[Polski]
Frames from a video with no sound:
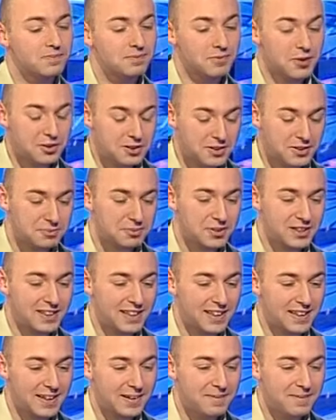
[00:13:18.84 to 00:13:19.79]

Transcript: No nie sprzedana.